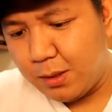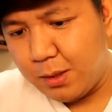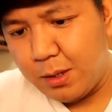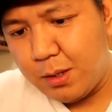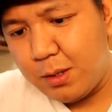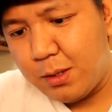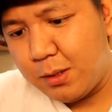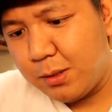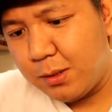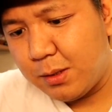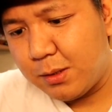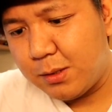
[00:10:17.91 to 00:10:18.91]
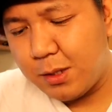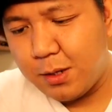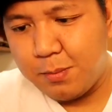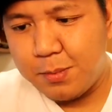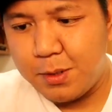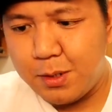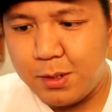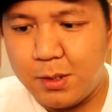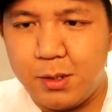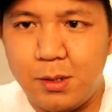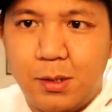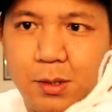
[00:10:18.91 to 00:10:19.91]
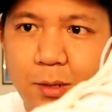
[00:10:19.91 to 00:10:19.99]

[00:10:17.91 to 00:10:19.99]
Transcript: Then, sa upper,